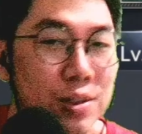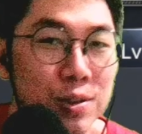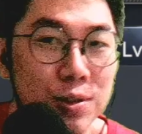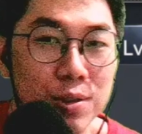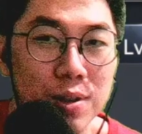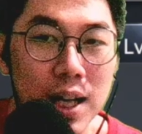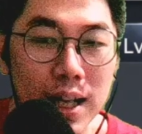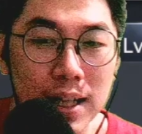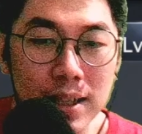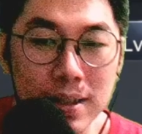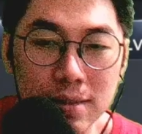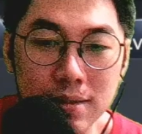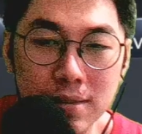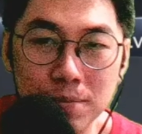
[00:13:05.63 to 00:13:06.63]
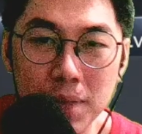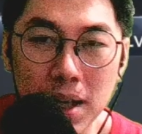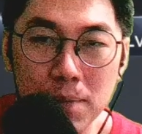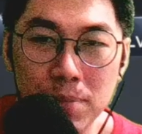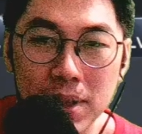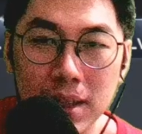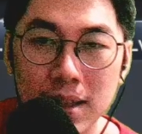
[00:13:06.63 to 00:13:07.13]
kurang
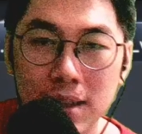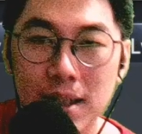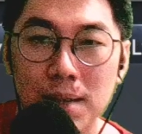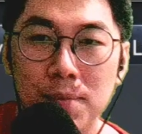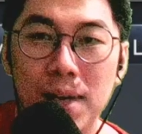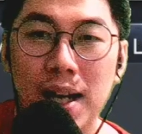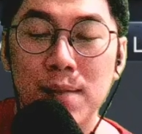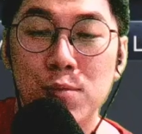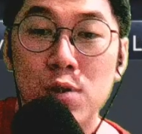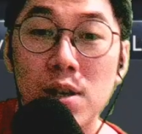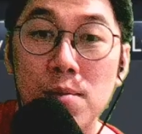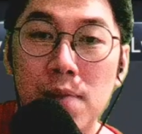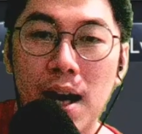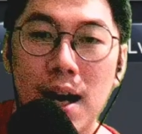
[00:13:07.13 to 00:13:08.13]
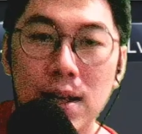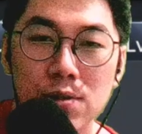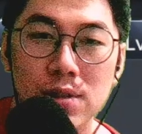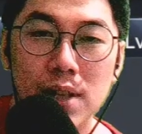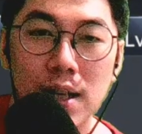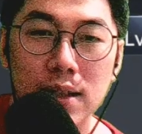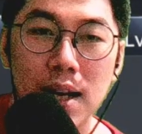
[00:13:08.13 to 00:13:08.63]
berapa nih
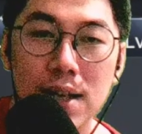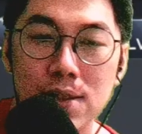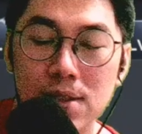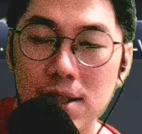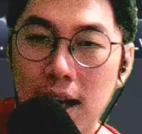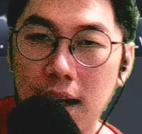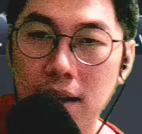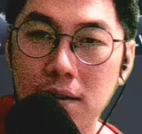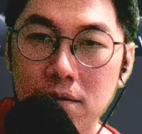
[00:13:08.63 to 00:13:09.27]
5500 ya gajian